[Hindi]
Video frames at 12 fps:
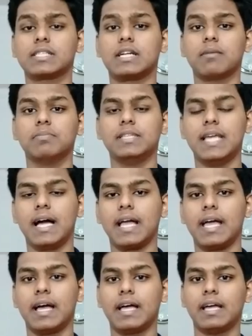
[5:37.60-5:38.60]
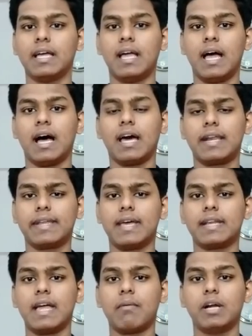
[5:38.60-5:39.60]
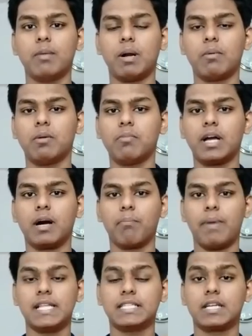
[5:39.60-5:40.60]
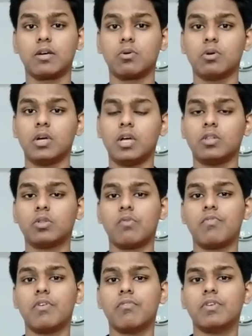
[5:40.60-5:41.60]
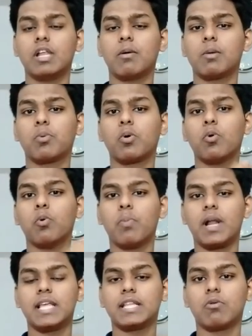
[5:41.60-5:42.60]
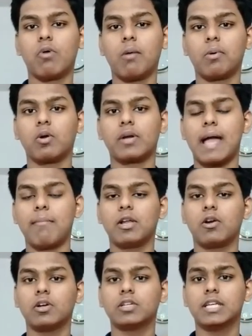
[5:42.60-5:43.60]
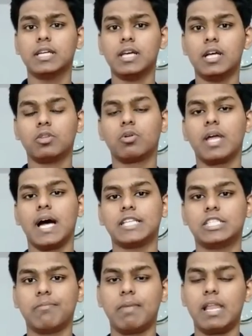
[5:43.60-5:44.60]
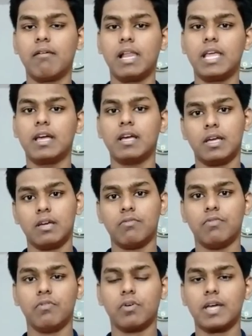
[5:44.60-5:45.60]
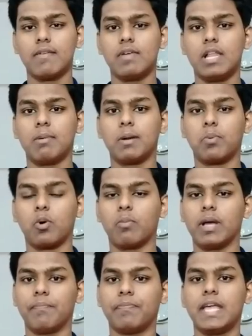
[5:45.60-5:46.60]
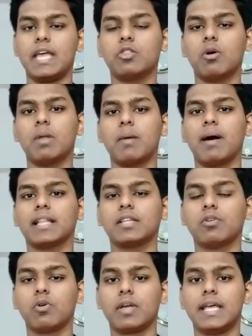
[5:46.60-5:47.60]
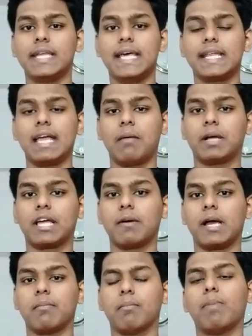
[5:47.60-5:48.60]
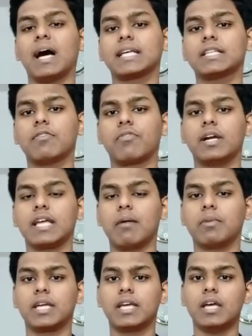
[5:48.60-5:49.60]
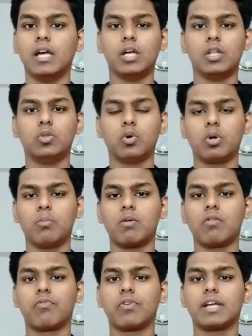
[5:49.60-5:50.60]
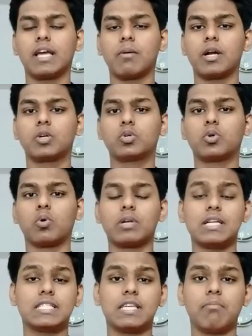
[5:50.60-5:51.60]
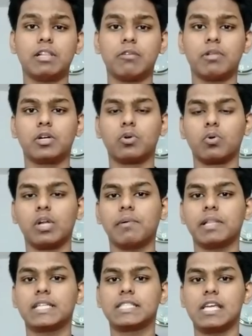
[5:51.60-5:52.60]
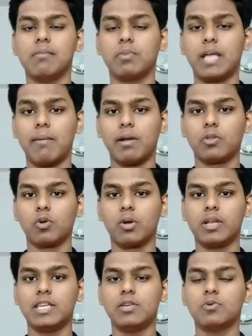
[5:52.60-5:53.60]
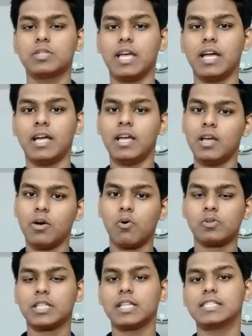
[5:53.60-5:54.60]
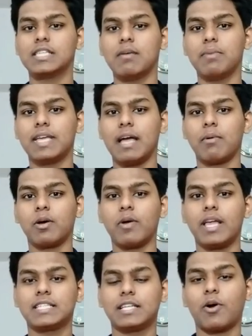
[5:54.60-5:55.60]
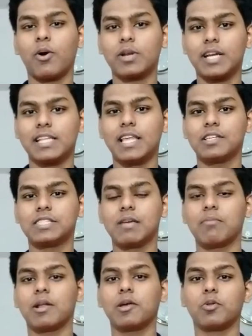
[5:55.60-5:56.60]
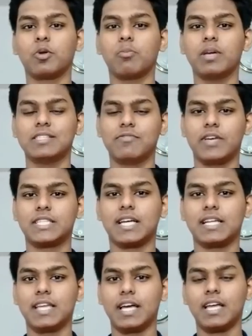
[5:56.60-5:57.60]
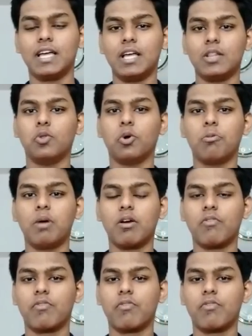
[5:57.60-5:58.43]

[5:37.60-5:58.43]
सेटअप दिया गया है अगर रियर कैमरा डिपार्टमेंट में कंपेरिजन करूँ तो व्यू इलेवन प्रो ऊपर आ जाता है वहाँ पर आपको कैमरे की क्वालिटी थोड़ी अच्छी मिलने वाली है वीवो के वी इलेवन प्रो में ये तो हमने बात की दोनों के रियर कैमरा के बारे में बात करते हैं फ्रंट कैमरा की दोनों में आपको फ्रंट कैमरा टोटली सेम मिलता है टोटली मतलब सेम मतलब कैमरा दोनों ने यूज़ किया है हो सकता है सेम ही कैमरा को एक साथ ऑर्डर कर दिया सेम कैमरा दोनों में फिक्स कर दिया है दोनों में आपको